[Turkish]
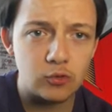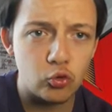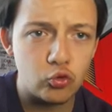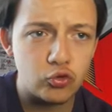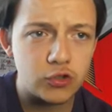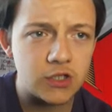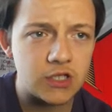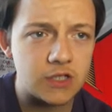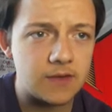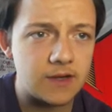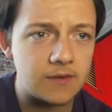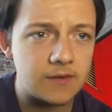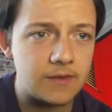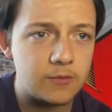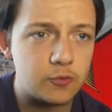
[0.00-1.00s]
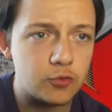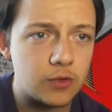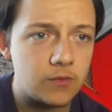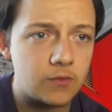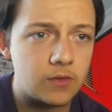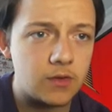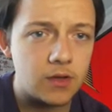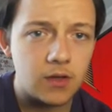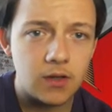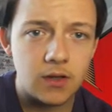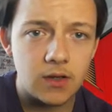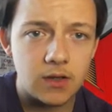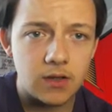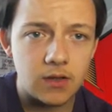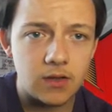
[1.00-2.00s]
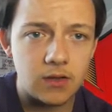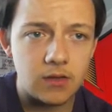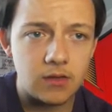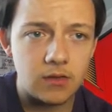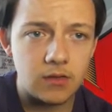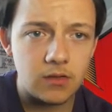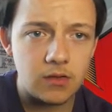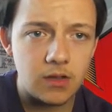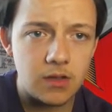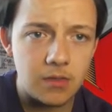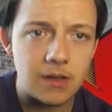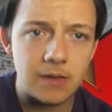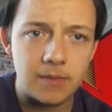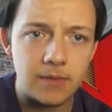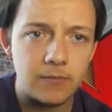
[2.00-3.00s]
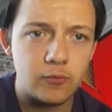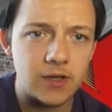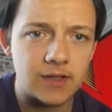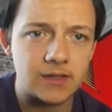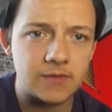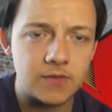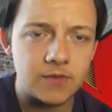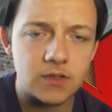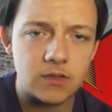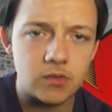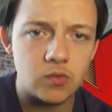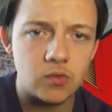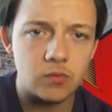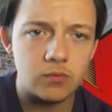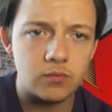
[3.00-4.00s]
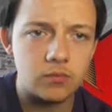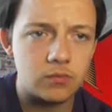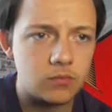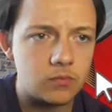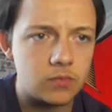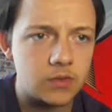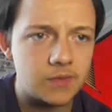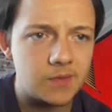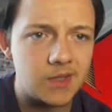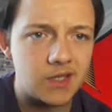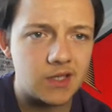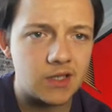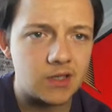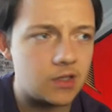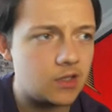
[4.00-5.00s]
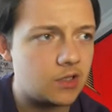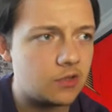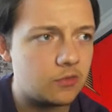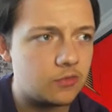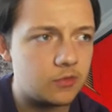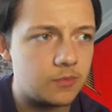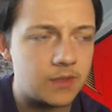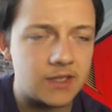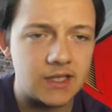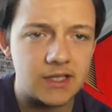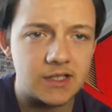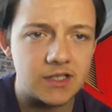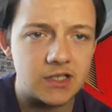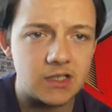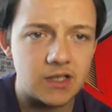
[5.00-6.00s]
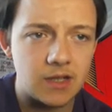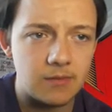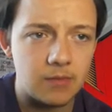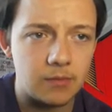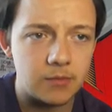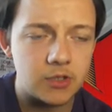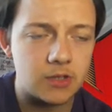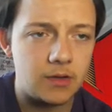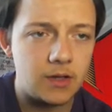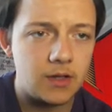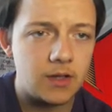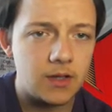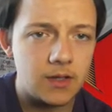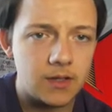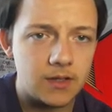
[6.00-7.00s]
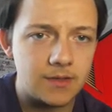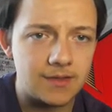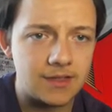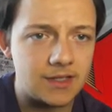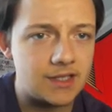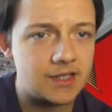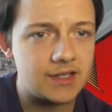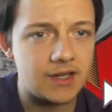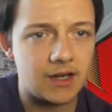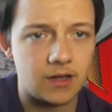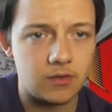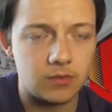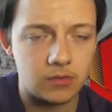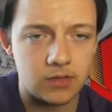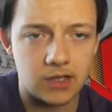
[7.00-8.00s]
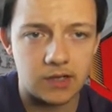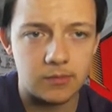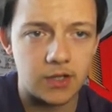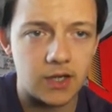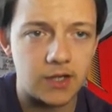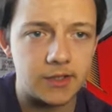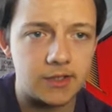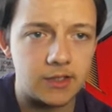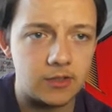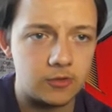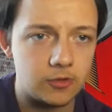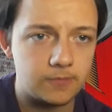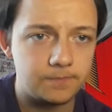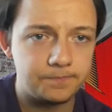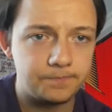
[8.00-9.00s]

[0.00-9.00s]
9 kişi var ve şu an hemen hemen full aktifiz. Lyon bir iki, iki günlük bir giriş yapmamış ama e, girer. Takımı gayet iyi gidiyor.